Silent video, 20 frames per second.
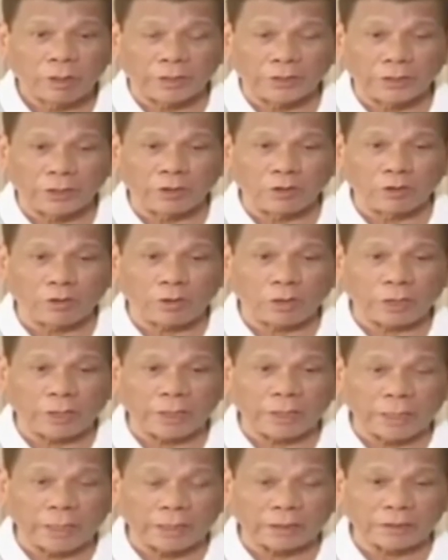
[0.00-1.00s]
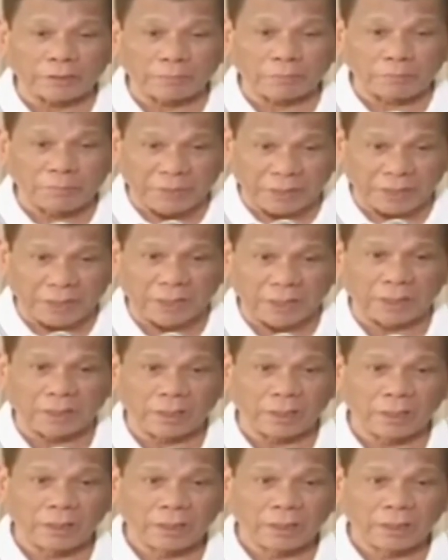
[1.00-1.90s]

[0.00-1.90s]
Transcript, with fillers: and you cannot be